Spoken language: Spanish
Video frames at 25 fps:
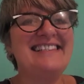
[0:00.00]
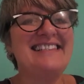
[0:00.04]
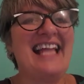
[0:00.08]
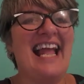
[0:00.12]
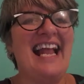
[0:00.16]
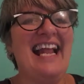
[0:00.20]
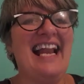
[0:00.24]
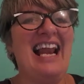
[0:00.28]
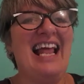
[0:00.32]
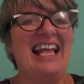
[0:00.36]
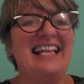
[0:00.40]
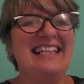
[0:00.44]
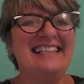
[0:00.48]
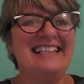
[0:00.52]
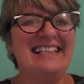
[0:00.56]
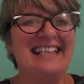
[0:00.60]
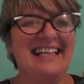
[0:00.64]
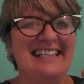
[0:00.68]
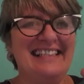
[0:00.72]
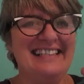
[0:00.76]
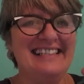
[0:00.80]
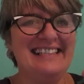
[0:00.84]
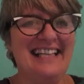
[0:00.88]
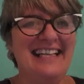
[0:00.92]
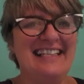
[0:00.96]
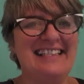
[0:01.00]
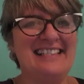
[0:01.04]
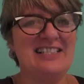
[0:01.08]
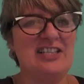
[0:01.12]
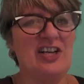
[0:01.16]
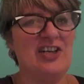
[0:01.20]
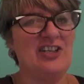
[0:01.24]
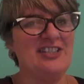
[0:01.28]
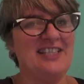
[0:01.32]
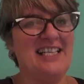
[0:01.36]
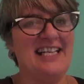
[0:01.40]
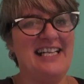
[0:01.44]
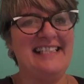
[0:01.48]
Te la entendés
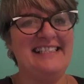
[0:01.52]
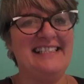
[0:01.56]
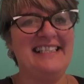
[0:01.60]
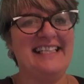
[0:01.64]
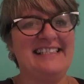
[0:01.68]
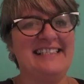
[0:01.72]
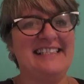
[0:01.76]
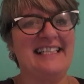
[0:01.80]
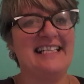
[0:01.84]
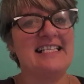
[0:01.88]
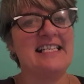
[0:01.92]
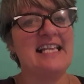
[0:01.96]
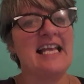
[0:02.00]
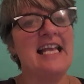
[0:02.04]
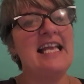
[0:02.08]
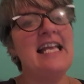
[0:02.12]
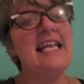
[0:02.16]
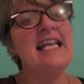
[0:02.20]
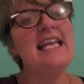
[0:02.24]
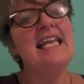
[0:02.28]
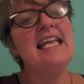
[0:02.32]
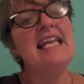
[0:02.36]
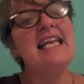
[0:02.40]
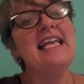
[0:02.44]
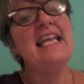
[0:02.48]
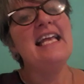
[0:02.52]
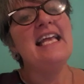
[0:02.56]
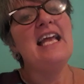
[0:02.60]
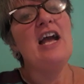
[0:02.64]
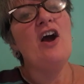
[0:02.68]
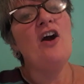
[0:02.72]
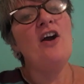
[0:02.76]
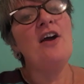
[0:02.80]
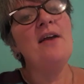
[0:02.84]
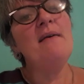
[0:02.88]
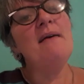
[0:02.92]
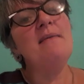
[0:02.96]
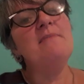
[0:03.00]
o te la entendés.
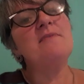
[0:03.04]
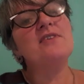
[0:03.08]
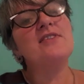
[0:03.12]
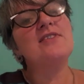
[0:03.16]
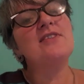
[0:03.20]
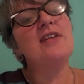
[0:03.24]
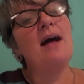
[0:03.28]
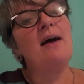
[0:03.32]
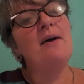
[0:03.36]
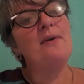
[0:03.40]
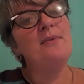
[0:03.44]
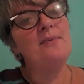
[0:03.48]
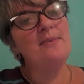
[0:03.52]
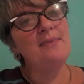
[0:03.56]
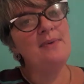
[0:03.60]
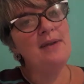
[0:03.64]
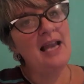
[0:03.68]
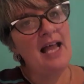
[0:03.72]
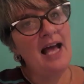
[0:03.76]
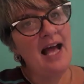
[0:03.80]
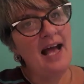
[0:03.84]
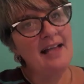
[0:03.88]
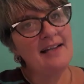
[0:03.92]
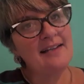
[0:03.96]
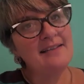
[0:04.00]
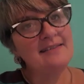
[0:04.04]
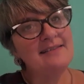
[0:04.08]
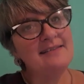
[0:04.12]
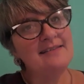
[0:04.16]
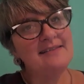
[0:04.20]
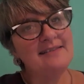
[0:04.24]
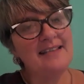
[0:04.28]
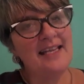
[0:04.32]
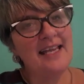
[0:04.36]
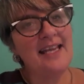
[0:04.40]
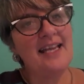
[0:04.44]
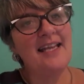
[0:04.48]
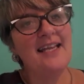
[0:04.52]
Hoy vamos a hablar
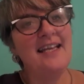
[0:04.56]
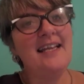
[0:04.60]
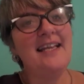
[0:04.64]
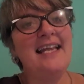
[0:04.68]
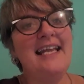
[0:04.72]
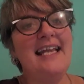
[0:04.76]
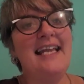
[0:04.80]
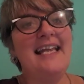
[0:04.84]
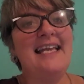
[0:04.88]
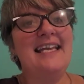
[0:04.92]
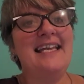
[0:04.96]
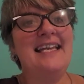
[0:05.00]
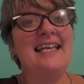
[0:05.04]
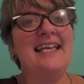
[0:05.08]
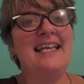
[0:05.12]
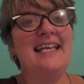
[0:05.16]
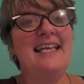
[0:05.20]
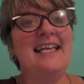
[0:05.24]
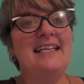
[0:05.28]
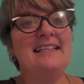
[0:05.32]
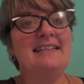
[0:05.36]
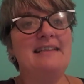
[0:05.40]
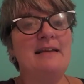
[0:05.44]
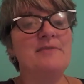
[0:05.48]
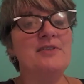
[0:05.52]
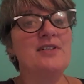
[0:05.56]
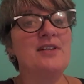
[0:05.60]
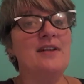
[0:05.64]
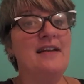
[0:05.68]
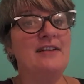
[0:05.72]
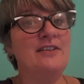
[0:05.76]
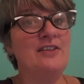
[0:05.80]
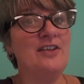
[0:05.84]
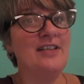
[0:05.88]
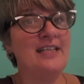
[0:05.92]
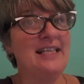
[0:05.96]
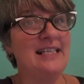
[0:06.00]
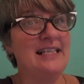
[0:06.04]
de eh, estamos
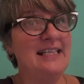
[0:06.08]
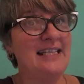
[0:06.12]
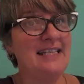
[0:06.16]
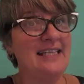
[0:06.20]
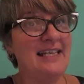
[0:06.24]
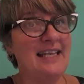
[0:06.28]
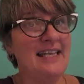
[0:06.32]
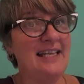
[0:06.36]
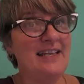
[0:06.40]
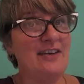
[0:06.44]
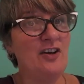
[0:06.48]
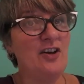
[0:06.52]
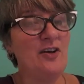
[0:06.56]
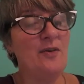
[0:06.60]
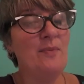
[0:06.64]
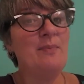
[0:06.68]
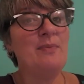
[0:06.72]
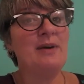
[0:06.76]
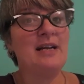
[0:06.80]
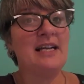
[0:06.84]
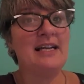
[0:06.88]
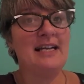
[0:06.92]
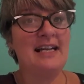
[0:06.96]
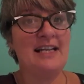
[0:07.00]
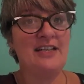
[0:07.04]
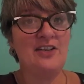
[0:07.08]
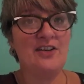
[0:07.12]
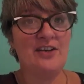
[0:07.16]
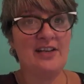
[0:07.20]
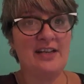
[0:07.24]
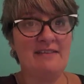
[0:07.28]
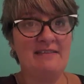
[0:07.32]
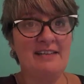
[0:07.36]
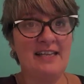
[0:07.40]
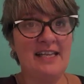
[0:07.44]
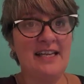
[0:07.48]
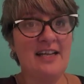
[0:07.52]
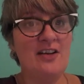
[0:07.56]
hablando del dinero para el año
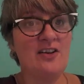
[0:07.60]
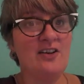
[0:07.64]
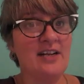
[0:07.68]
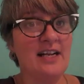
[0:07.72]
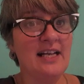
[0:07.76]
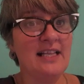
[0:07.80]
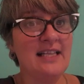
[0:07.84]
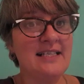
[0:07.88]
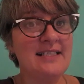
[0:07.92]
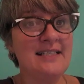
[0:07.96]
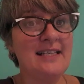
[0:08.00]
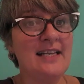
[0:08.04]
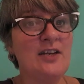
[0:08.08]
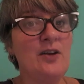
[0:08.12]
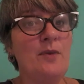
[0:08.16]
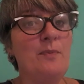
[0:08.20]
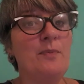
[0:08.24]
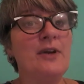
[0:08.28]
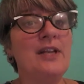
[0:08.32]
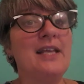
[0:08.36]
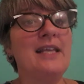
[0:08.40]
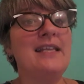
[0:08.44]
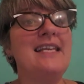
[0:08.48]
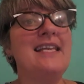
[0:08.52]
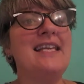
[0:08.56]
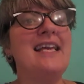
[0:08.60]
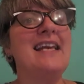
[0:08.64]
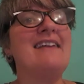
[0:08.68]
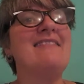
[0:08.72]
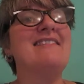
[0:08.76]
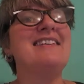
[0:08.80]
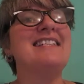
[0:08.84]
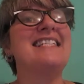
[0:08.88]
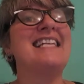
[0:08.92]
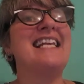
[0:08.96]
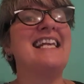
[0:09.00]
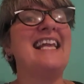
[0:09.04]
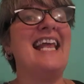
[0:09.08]
que viene con cada signo porque dije que va
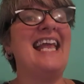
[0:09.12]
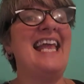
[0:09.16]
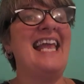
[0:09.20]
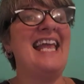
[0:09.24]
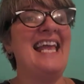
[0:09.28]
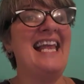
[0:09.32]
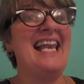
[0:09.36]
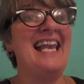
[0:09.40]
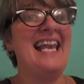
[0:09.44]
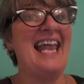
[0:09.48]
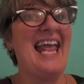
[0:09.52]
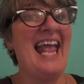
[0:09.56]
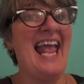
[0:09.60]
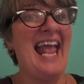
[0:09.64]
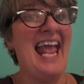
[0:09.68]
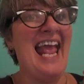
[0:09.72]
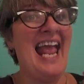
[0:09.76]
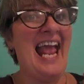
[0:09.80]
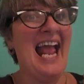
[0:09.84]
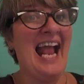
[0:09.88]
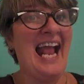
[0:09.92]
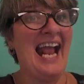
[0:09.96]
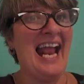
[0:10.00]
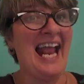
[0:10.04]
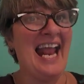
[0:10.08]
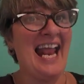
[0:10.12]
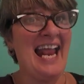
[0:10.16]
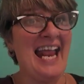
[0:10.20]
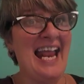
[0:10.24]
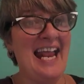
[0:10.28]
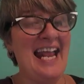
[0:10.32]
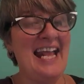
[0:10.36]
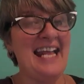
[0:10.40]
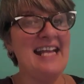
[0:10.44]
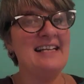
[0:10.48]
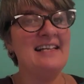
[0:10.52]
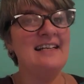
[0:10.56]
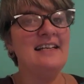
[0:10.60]
a ser el
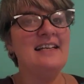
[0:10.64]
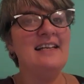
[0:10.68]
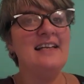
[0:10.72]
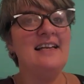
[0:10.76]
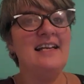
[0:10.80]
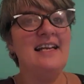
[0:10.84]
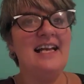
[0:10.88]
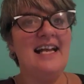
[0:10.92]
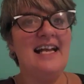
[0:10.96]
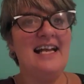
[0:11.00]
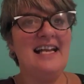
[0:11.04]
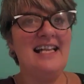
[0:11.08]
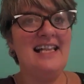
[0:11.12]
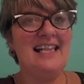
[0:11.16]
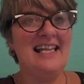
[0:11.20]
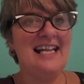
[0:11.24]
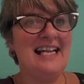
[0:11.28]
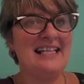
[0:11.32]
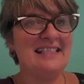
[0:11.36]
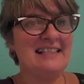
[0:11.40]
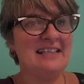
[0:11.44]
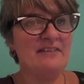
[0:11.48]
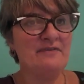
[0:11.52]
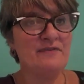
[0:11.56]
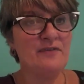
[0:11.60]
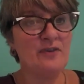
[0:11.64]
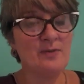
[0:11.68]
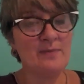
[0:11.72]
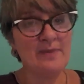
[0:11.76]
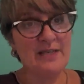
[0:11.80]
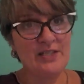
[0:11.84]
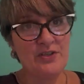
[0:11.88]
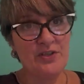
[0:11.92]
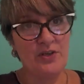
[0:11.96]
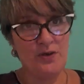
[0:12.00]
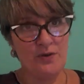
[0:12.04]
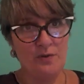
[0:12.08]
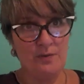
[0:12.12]
eje es de la
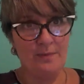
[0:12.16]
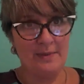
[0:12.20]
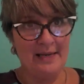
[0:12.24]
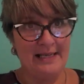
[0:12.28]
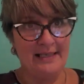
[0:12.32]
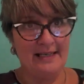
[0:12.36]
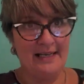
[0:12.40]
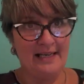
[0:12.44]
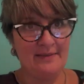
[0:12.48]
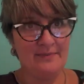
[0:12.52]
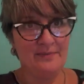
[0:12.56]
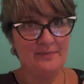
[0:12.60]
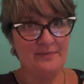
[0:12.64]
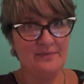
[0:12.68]
transformación humana.